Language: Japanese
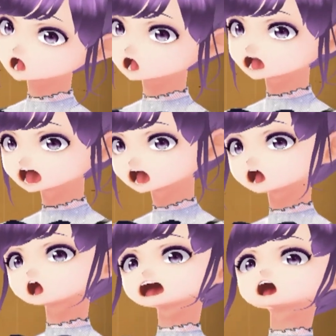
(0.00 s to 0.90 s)
演
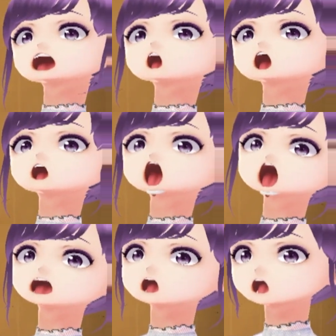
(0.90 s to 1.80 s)
技でもない。
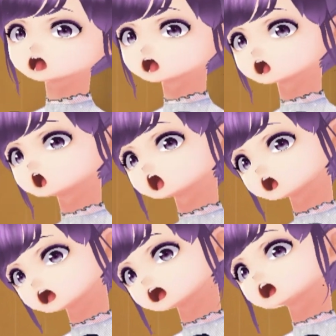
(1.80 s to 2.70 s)
どっ
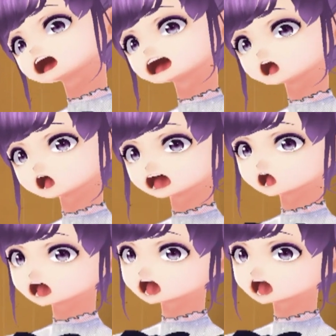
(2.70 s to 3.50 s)
かに行ってくれ。